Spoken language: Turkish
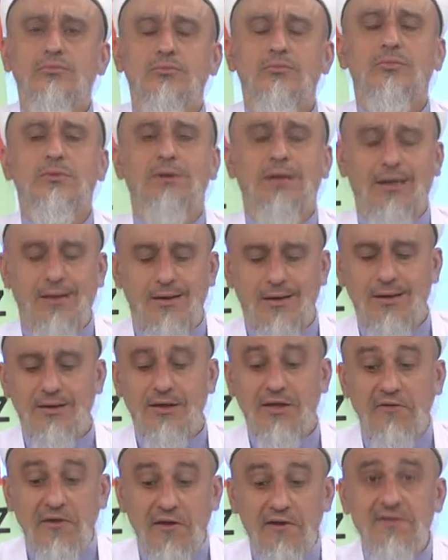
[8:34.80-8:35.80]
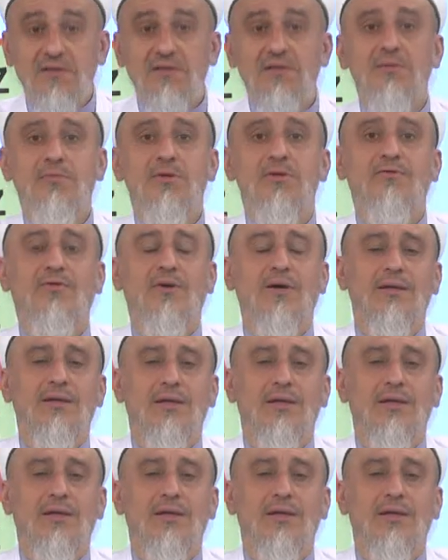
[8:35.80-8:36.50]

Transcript: Ya ne tesirli bir ifade